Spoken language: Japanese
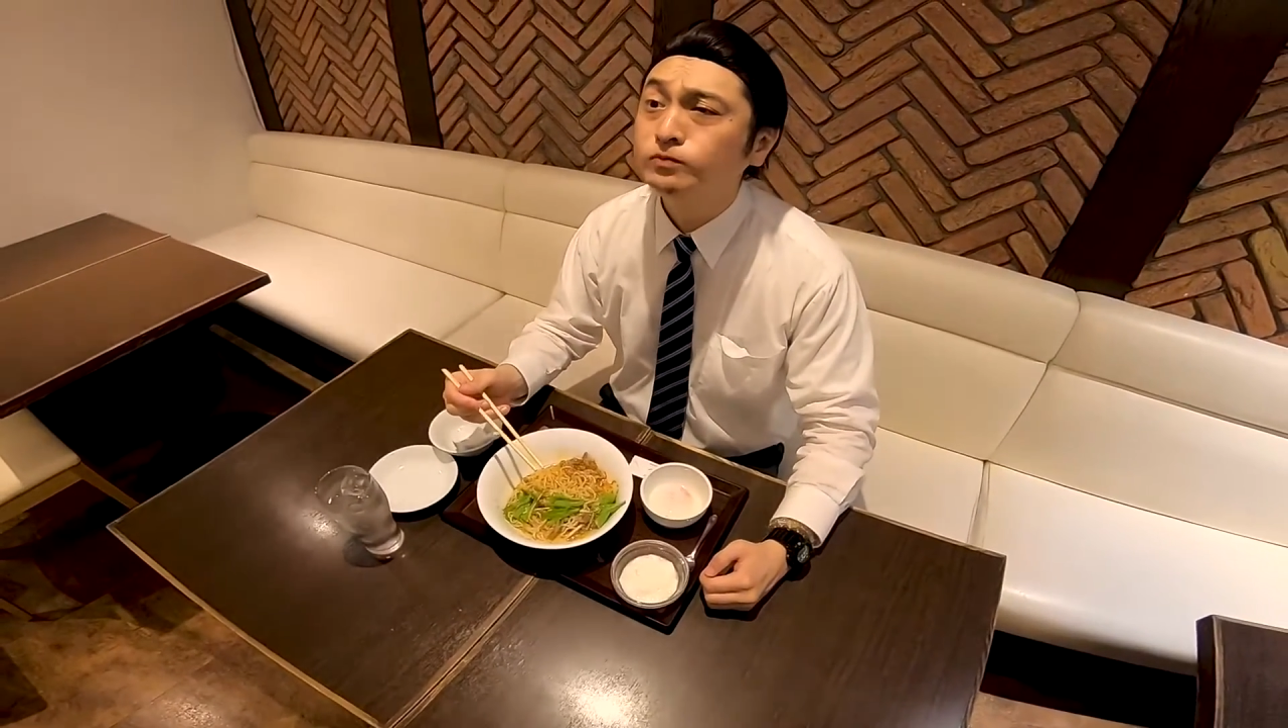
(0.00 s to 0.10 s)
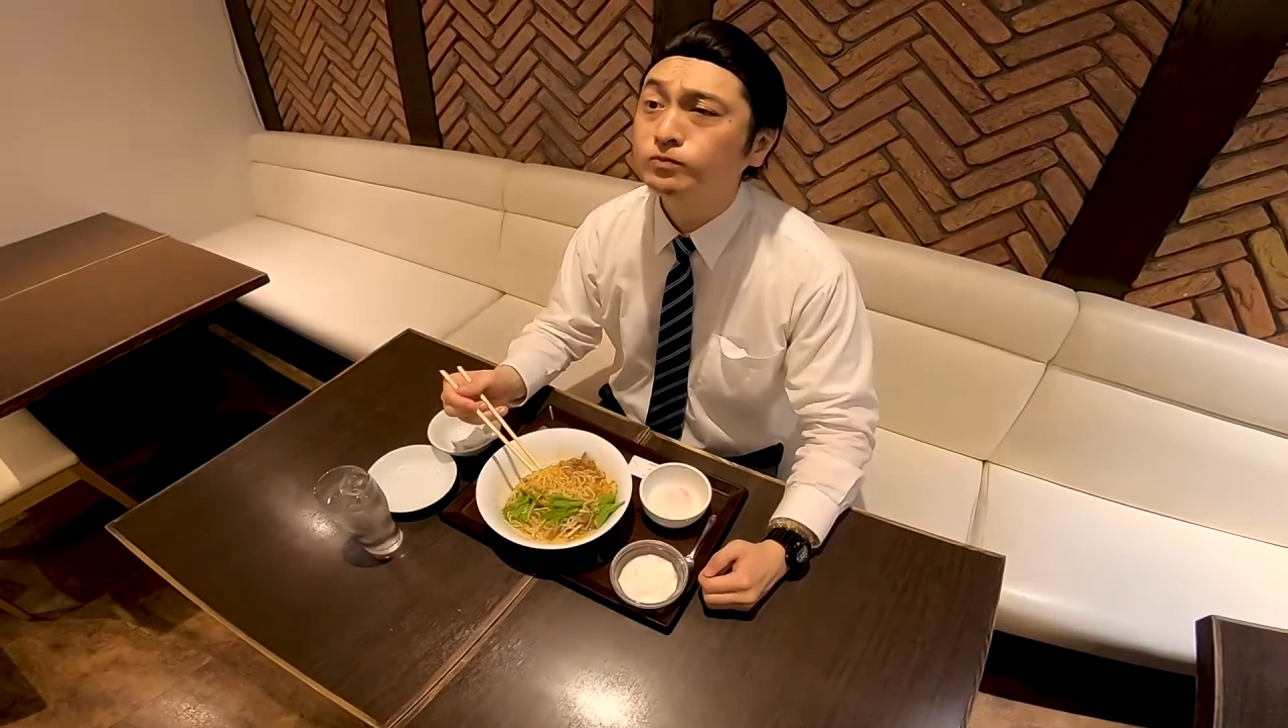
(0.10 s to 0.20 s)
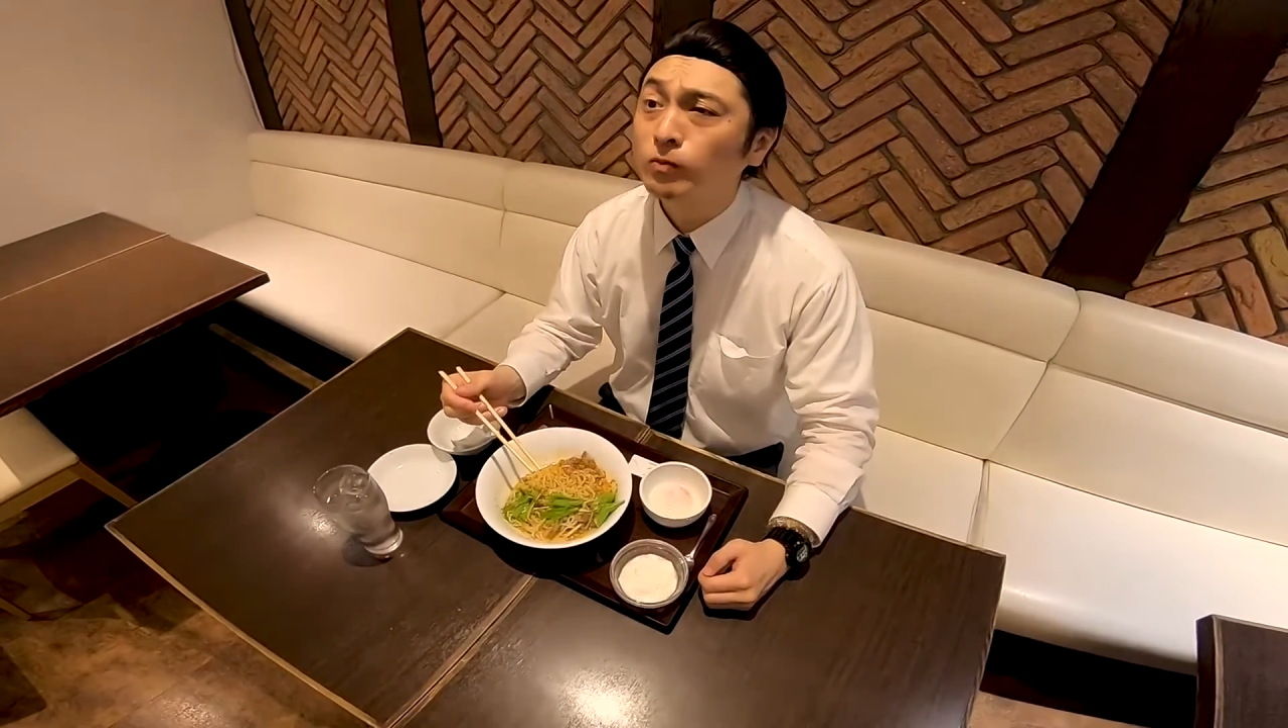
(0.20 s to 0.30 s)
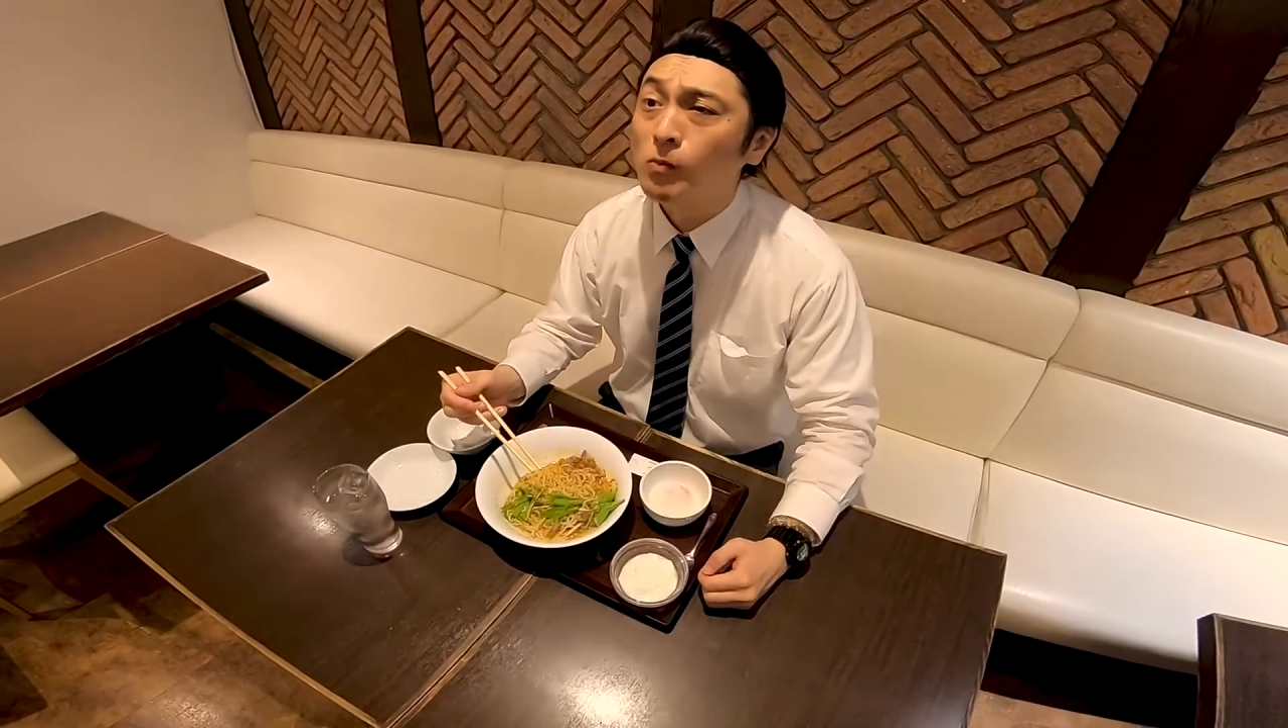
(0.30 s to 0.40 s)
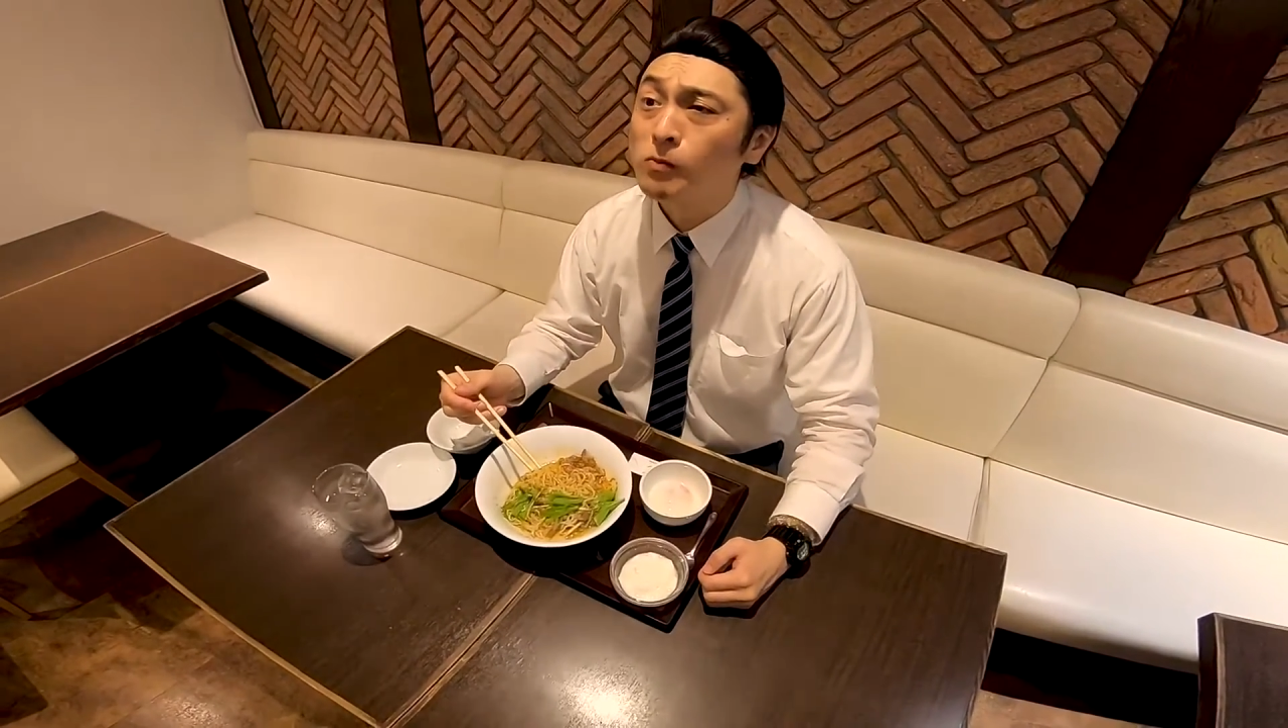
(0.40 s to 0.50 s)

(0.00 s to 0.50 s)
こ